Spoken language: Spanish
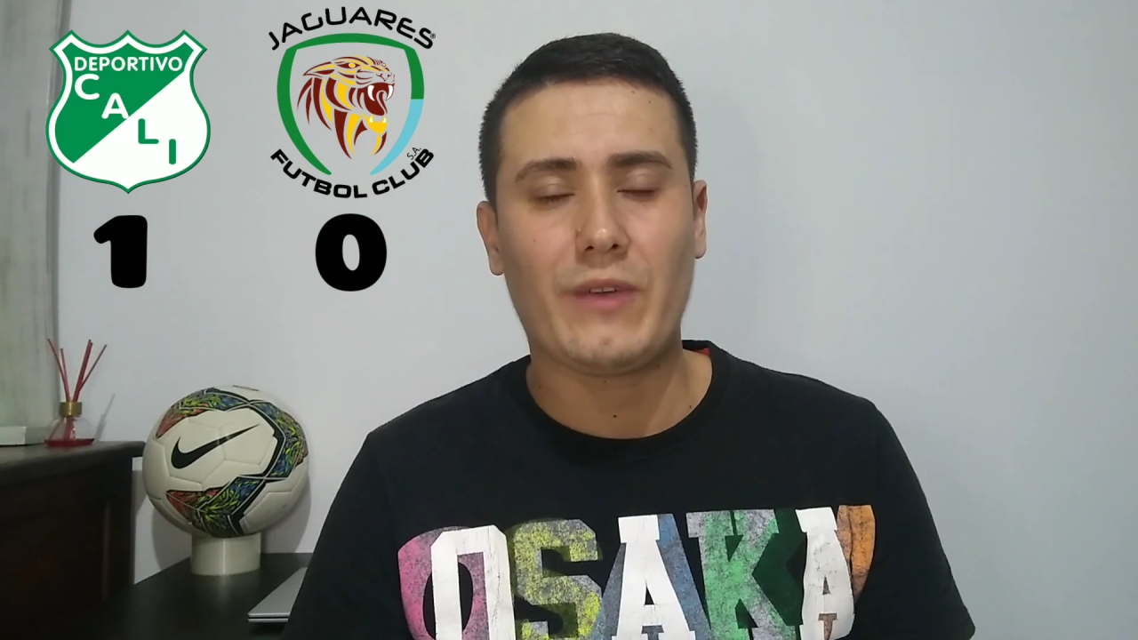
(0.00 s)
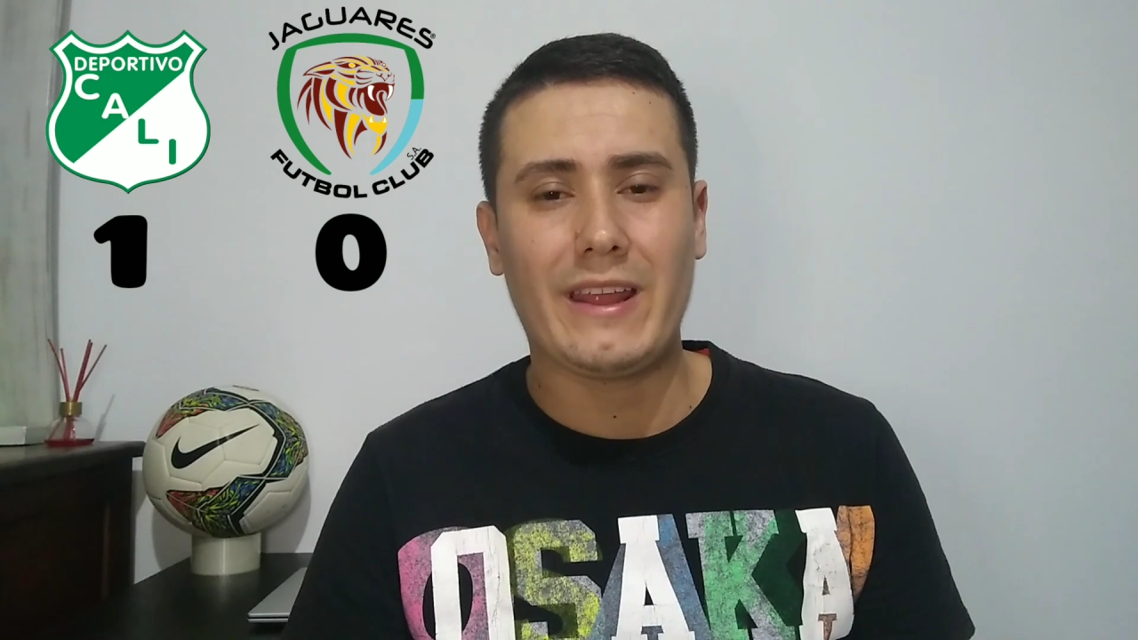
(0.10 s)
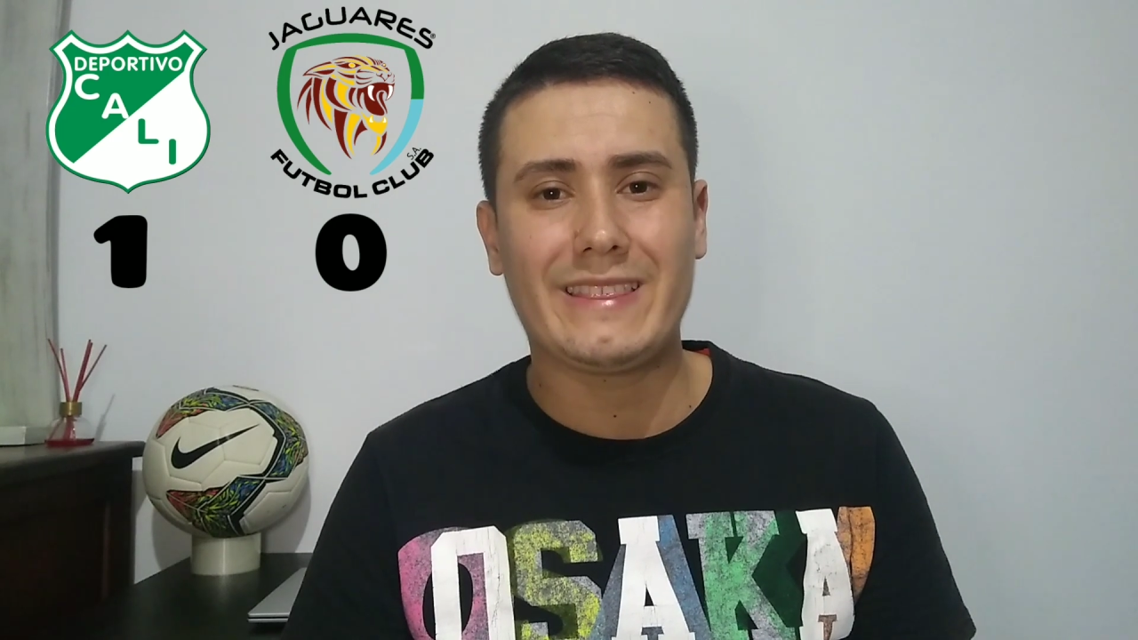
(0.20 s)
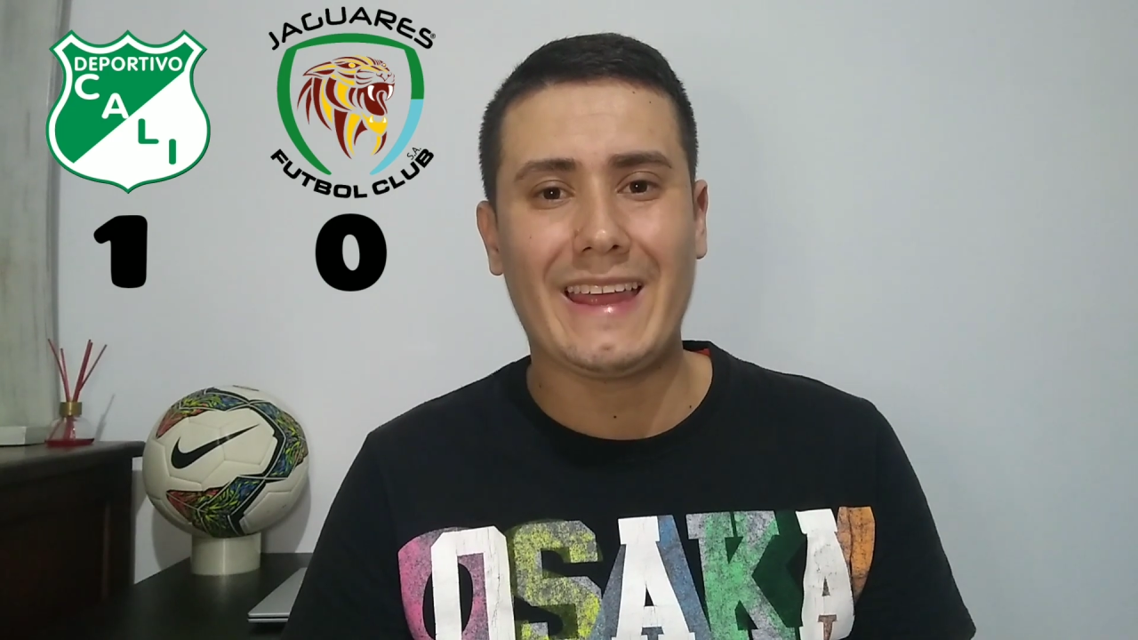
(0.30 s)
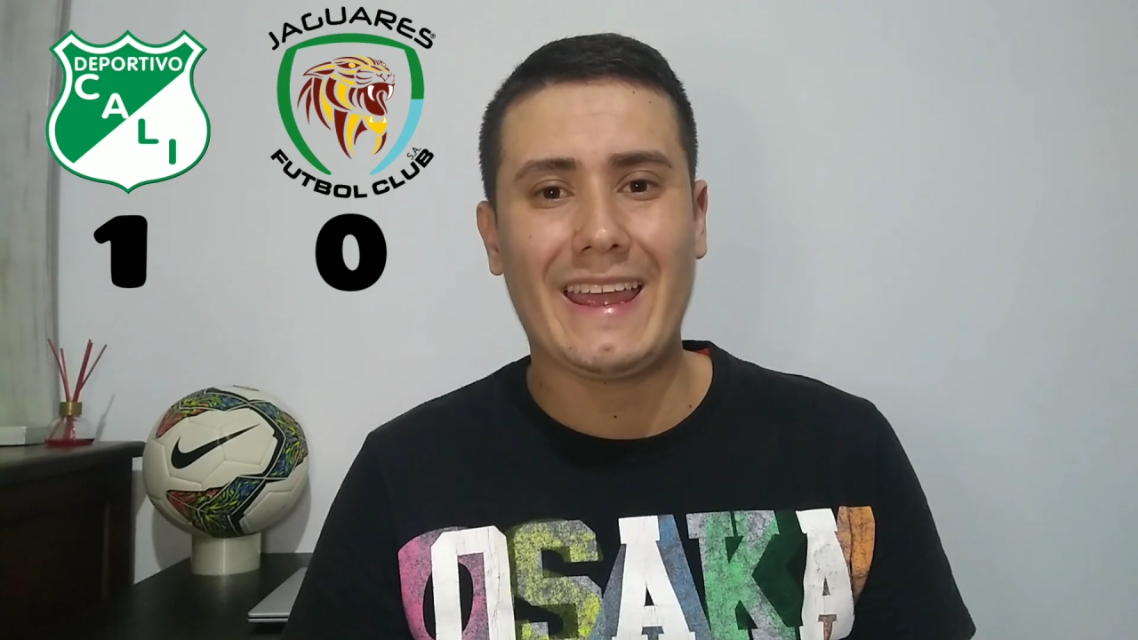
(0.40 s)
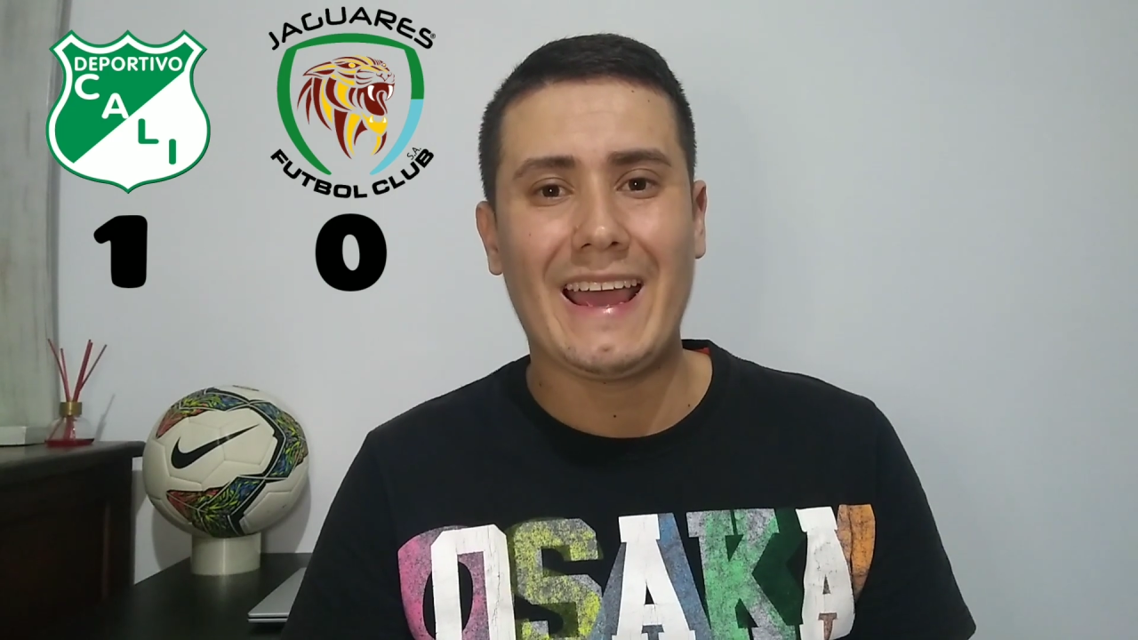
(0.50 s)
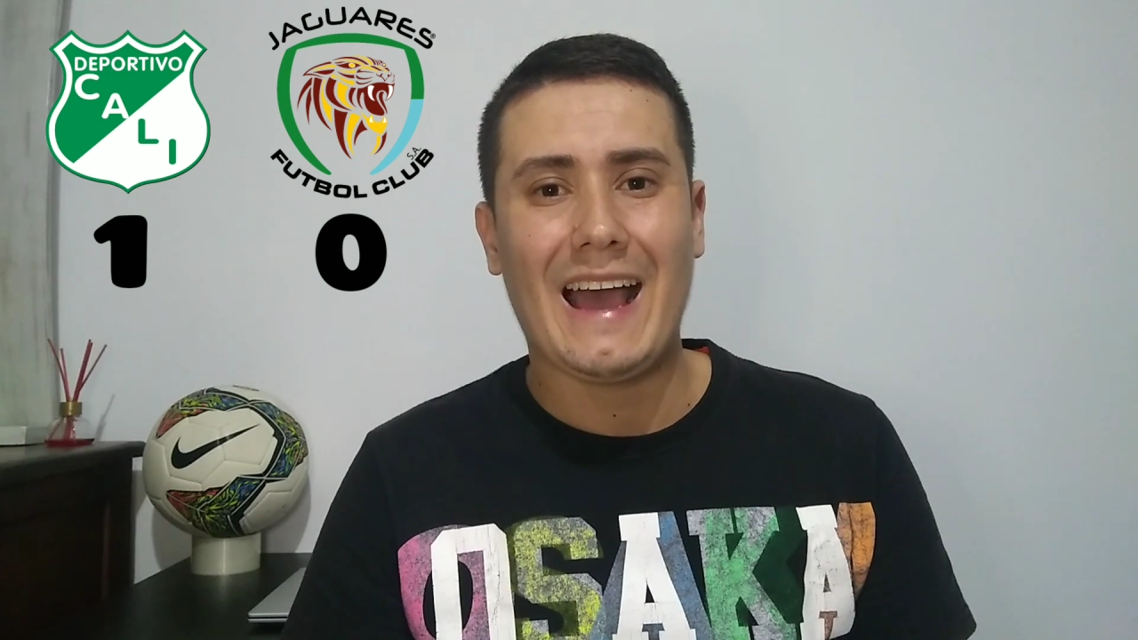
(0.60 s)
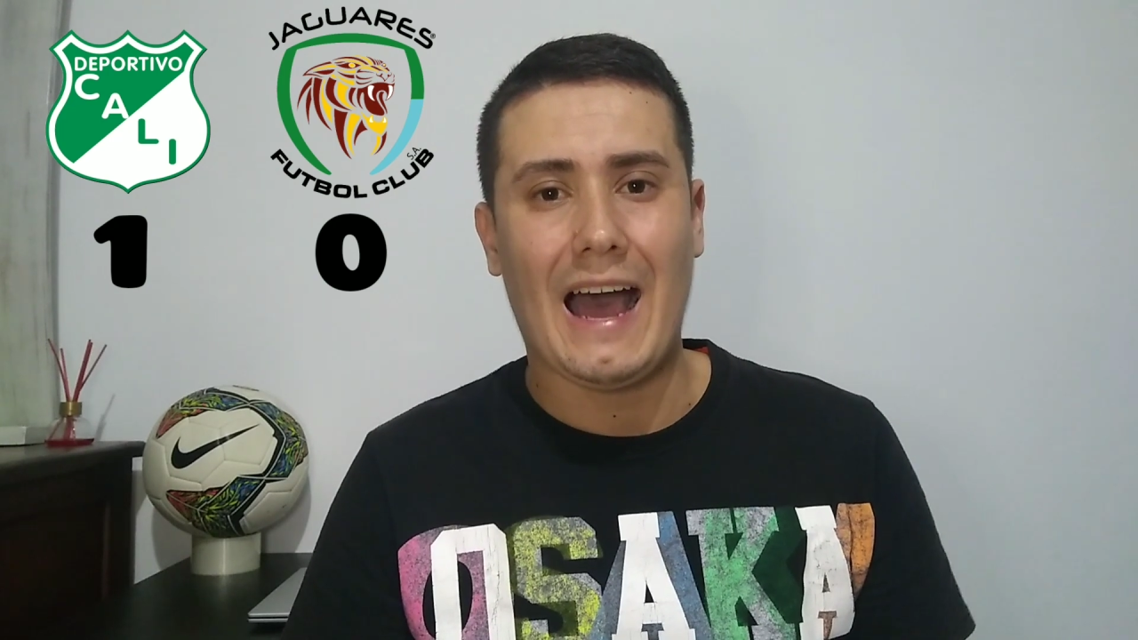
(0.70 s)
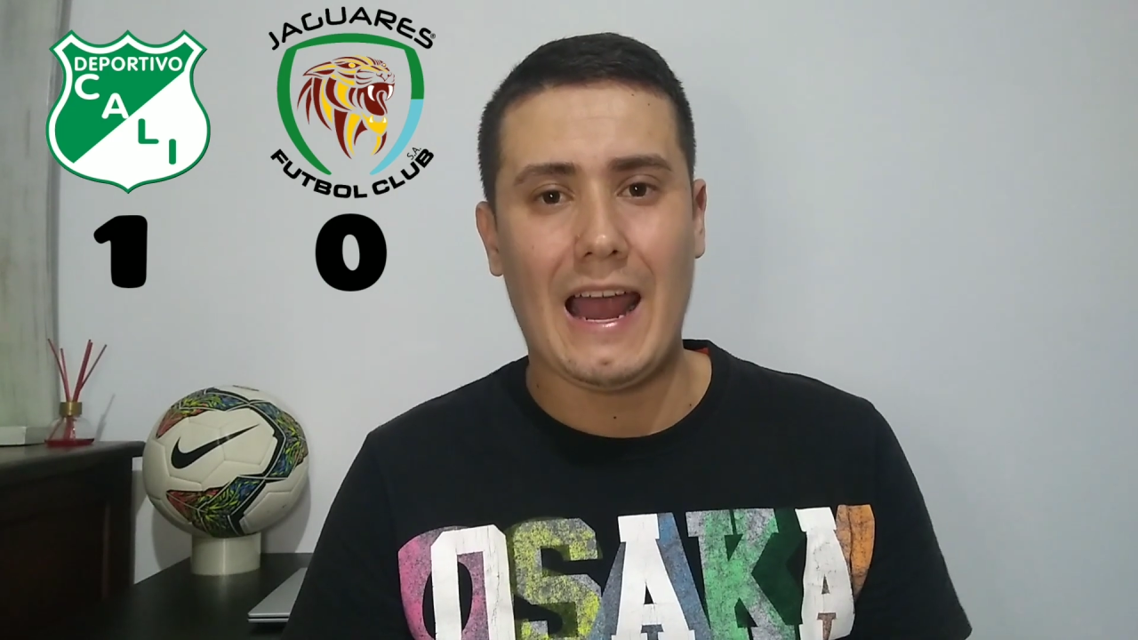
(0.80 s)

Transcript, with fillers: frente